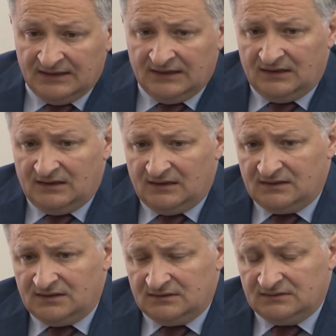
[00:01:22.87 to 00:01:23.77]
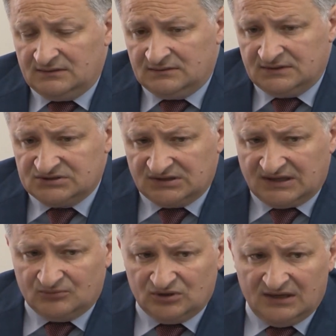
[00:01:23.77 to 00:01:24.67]
э, значит,
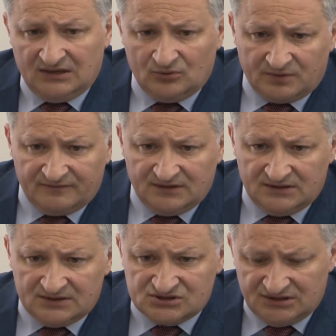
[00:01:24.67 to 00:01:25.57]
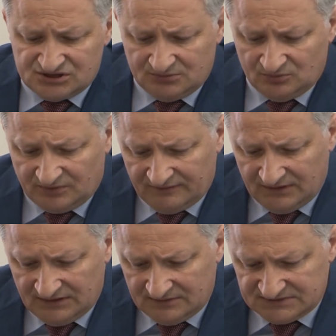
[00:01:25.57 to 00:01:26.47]
коммунальное управление с жилищным
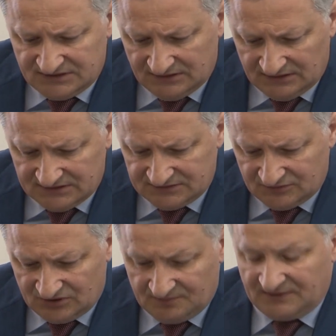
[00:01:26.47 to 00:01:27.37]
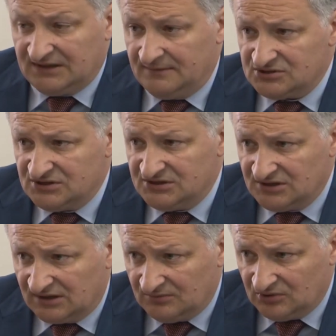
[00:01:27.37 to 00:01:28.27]
управлением, сделали из него департамент
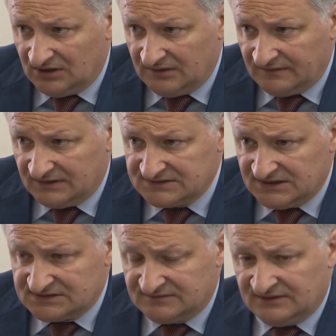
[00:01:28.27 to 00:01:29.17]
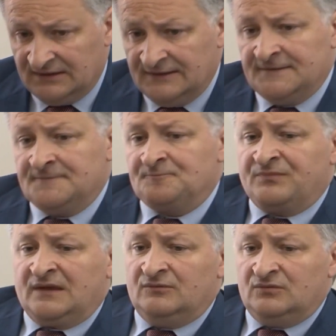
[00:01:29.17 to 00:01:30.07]
жилищно-коммунального хозяйства.
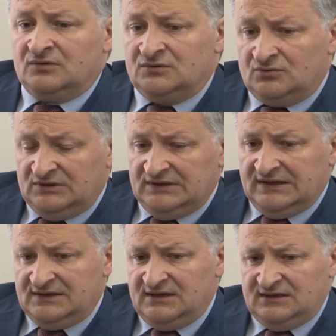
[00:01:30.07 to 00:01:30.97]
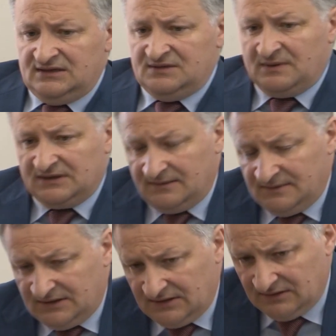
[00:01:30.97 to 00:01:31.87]
Вот. Ну и отдельные
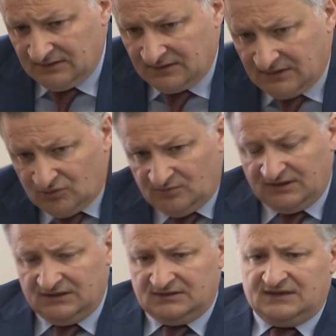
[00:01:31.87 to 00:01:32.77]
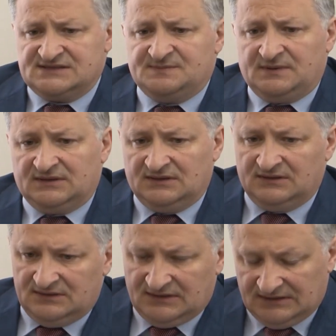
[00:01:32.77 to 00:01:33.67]
департаменты экономики, транспорта
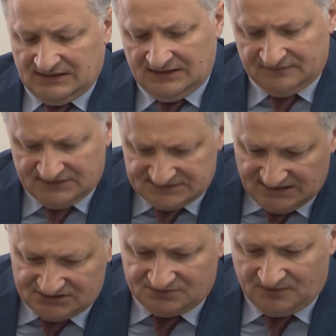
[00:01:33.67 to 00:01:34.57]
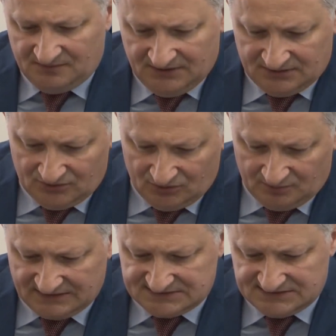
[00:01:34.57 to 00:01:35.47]
и так далее. В настоящий момент идет
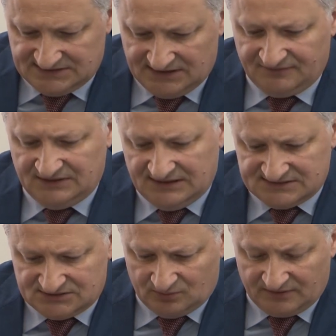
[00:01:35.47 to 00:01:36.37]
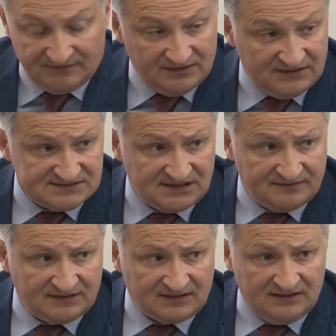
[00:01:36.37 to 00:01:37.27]
процесс ликвидации управления
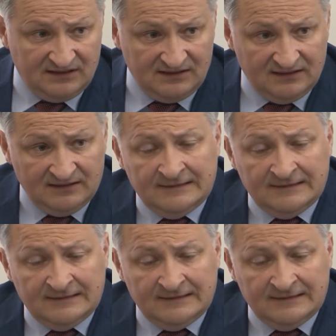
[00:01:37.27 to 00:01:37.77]
здравоохранения,